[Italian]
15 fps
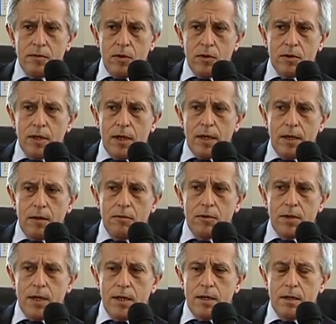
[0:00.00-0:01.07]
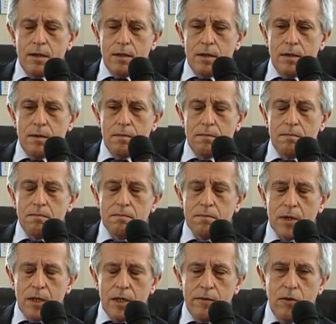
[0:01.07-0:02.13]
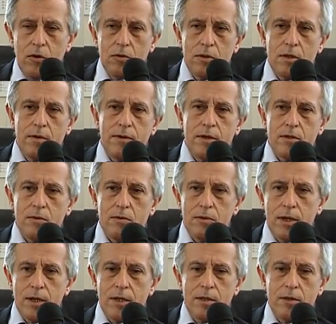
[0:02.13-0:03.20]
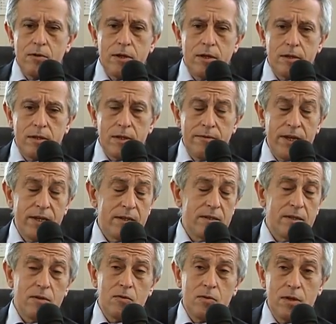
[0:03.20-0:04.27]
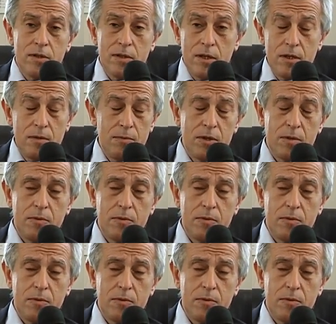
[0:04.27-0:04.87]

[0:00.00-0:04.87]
volta è, una, ehm, è rivolta verso una categoria diversa, quella dei liberi